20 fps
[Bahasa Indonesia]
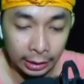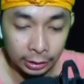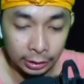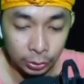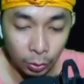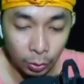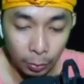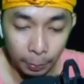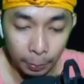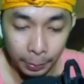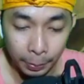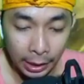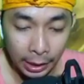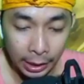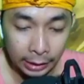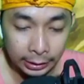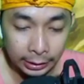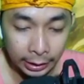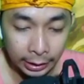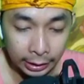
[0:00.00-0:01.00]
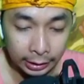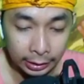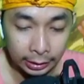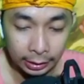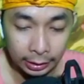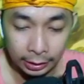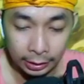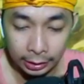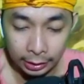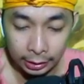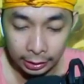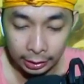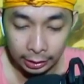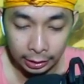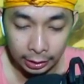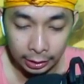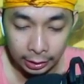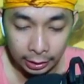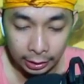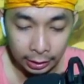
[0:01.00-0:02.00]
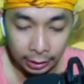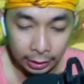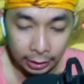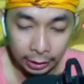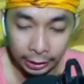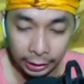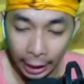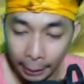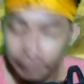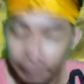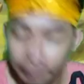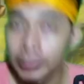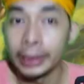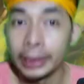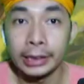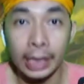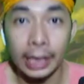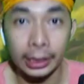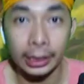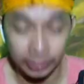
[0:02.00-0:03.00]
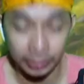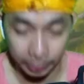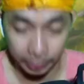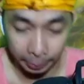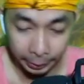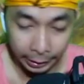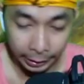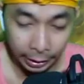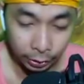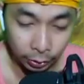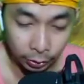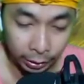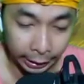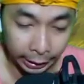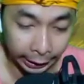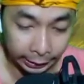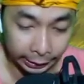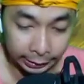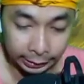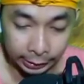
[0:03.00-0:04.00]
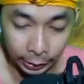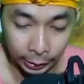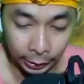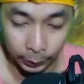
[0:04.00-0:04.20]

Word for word: coba saya ke ke gameplaynya ya teman-teman ya. Yuk, let's go.